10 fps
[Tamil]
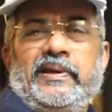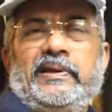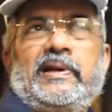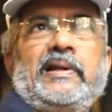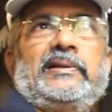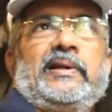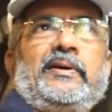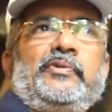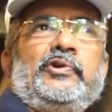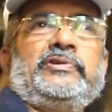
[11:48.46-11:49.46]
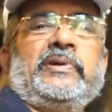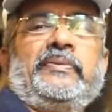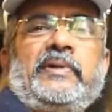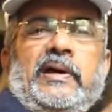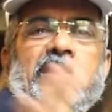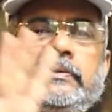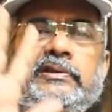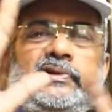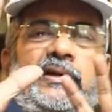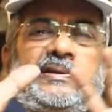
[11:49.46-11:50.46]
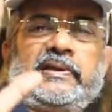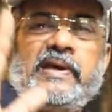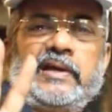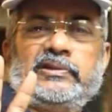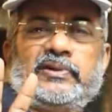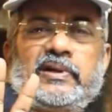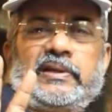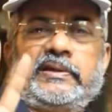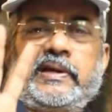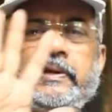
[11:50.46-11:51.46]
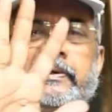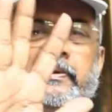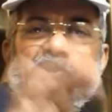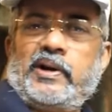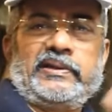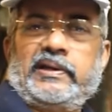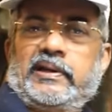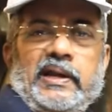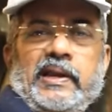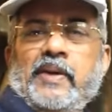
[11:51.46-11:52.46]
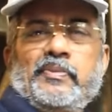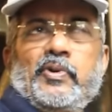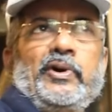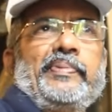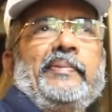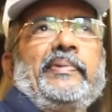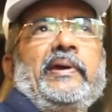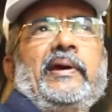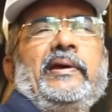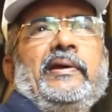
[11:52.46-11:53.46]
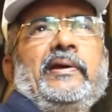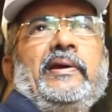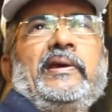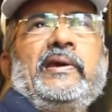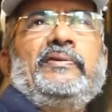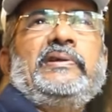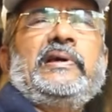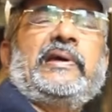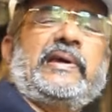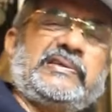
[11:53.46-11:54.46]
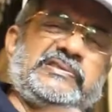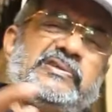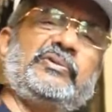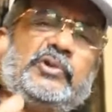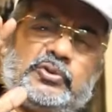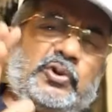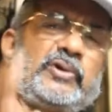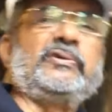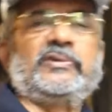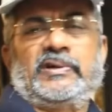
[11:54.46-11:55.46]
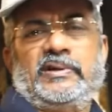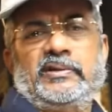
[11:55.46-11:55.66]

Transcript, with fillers: இந்த காலத்தில் மியூசியம்னா இது தொடாதீங்க அது தொடாதீங்க கிட்ட போகாதீங்கன்னு நிறையா போர்டு பார்ப்பீங்க இங்கே வந்து கெஸ்ட்டு வந்து தொடணுங்க